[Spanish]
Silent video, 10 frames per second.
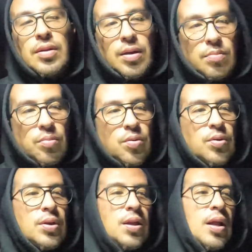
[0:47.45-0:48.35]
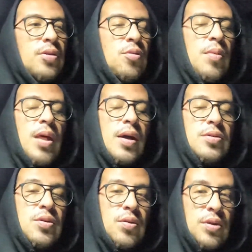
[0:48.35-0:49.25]
tiempo y la toma de
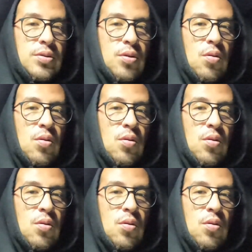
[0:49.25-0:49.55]
acciones,